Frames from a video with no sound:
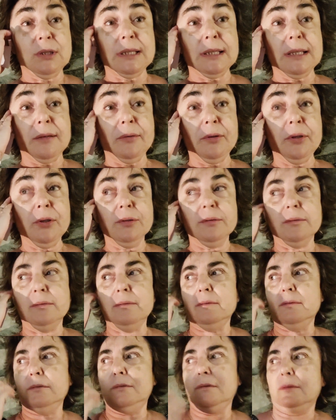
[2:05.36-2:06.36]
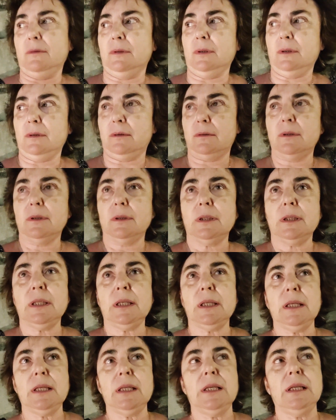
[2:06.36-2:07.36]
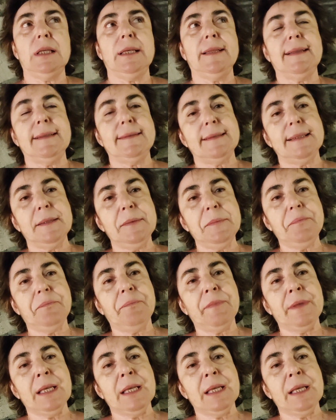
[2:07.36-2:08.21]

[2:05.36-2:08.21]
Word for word: horas de avión y de tren.